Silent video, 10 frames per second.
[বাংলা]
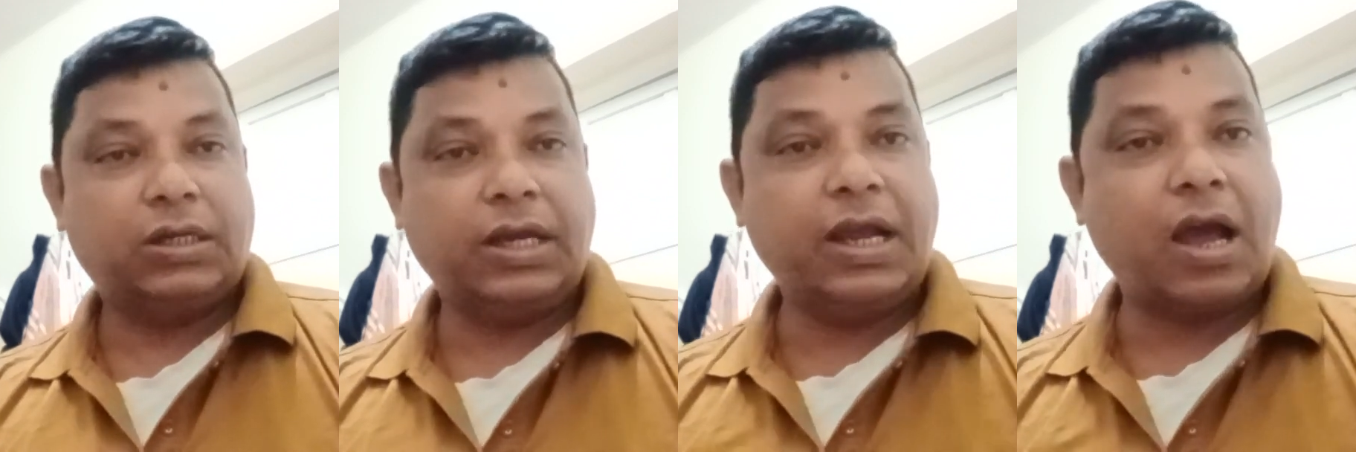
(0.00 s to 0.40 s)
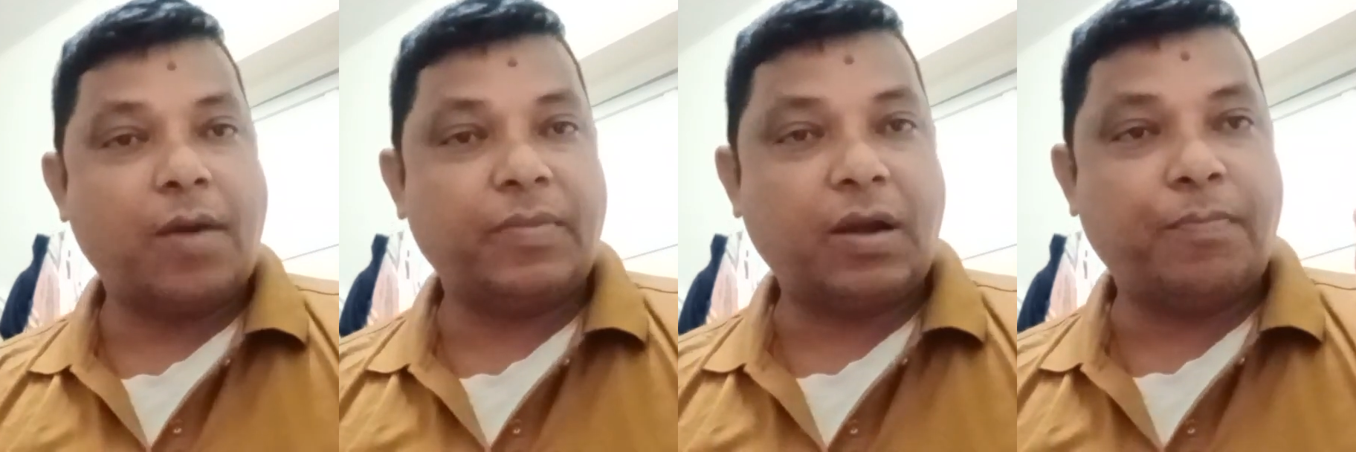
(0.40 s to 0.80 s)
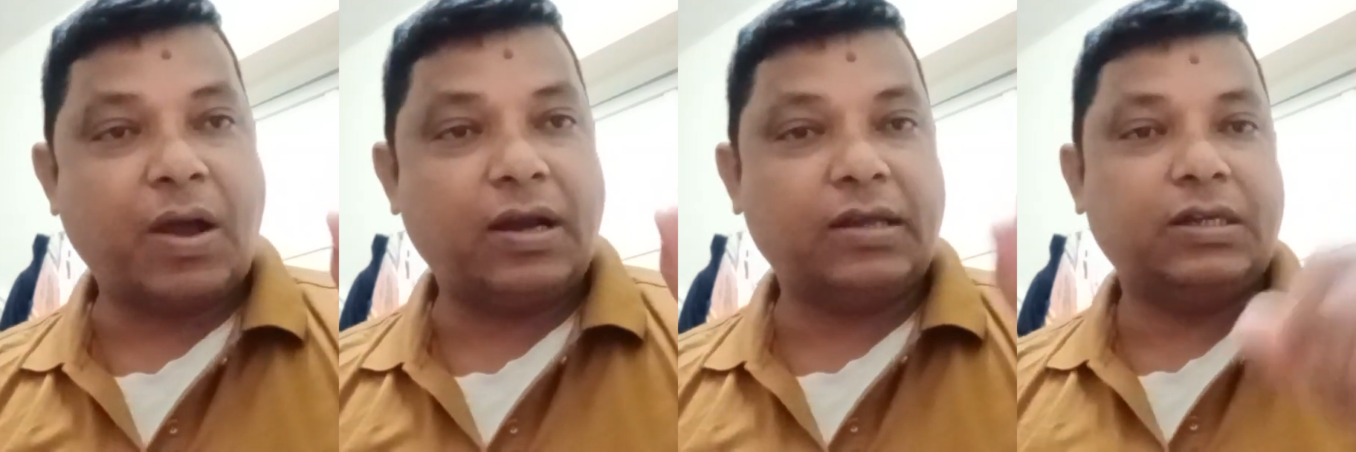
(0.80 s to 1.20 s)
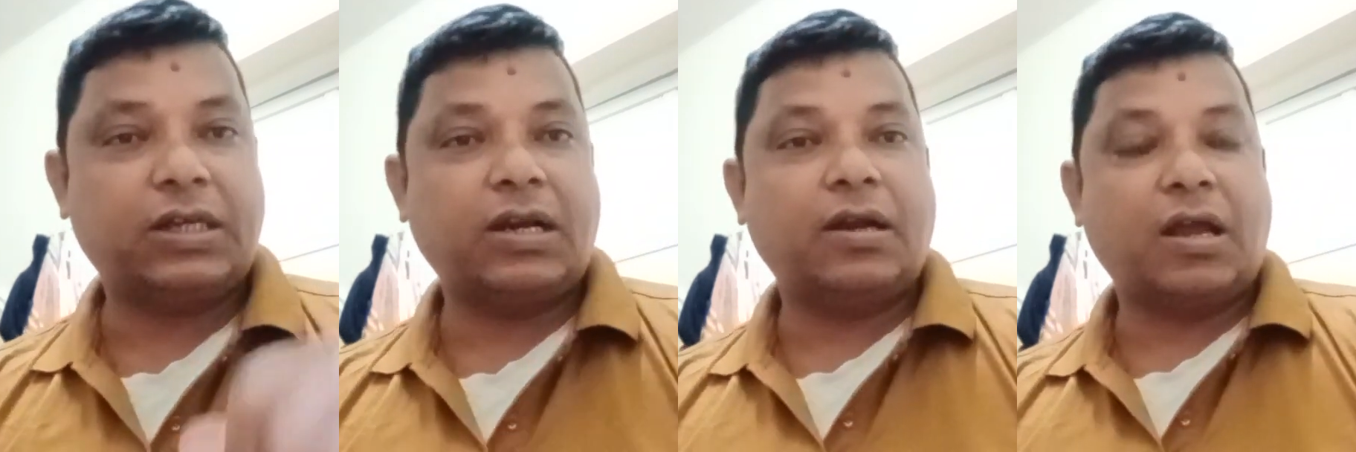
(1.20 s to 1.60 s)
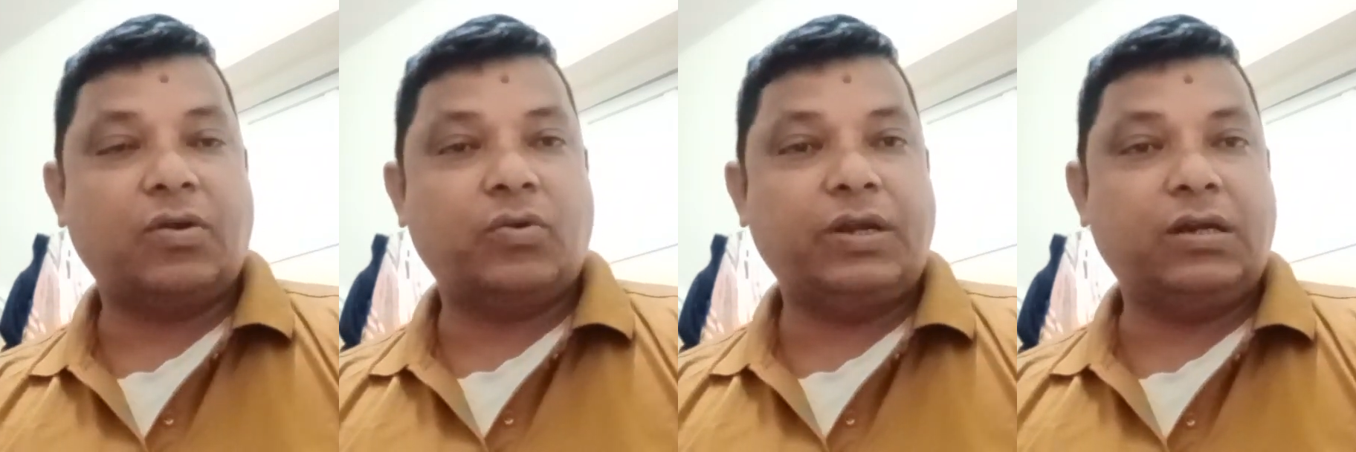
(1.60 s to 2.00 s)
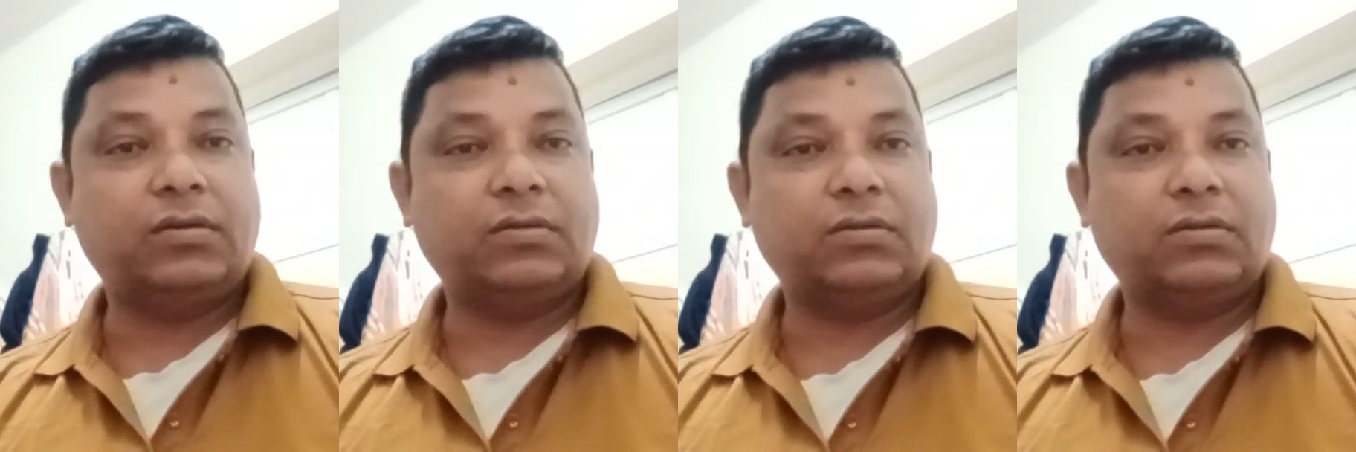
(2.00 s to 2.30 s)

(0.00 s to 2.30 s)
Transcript: সেই আমরা বাংলাদেশের নাগরিক